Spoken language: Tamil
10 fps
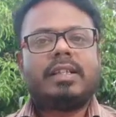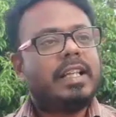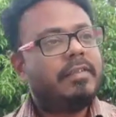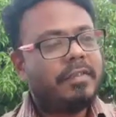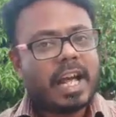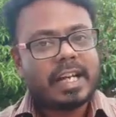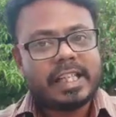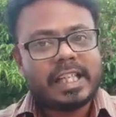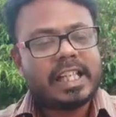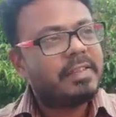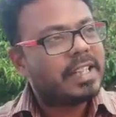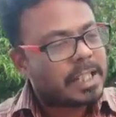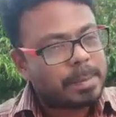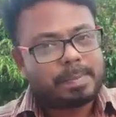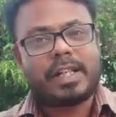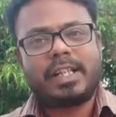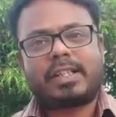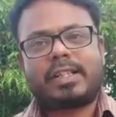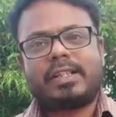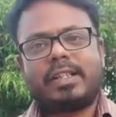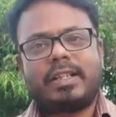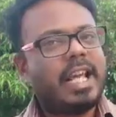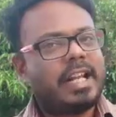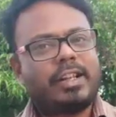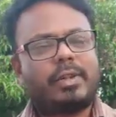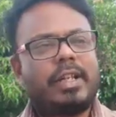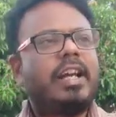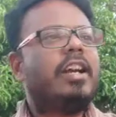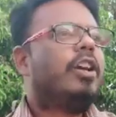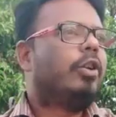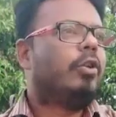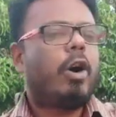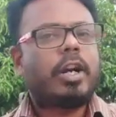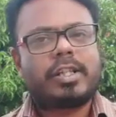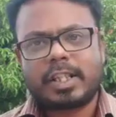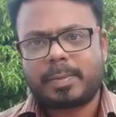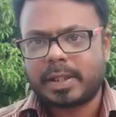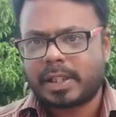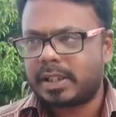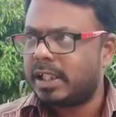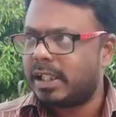சி வி ஆர் டீலிங் வித் ஸ்பிரிட்ஸ் ஏற்கனவே சொன்னேன் காட் இஸ் அ ஸ்பிரிட்